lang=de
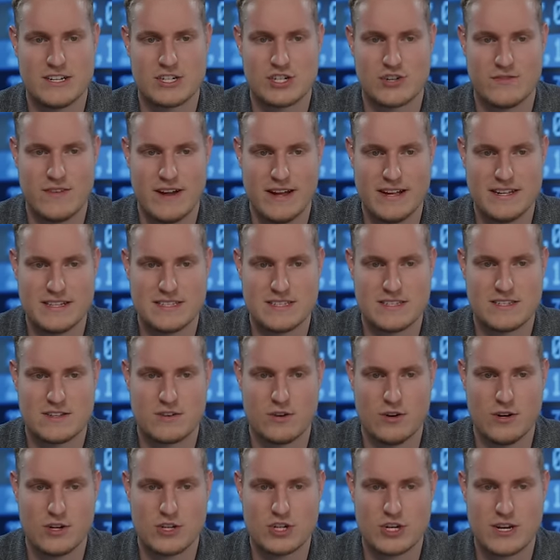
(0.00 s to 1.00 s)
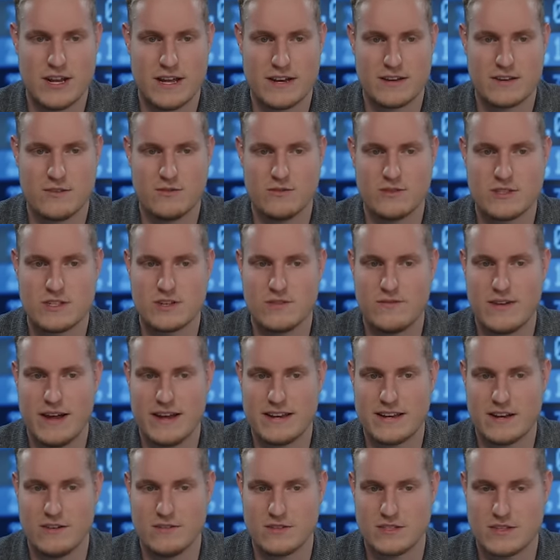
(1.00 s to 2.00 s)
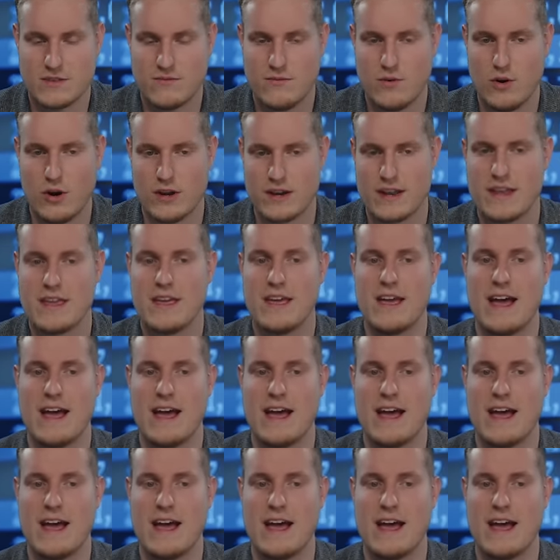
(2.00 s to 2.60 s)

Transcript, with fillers: Schweiz, Deutschland und so weiter und so fort.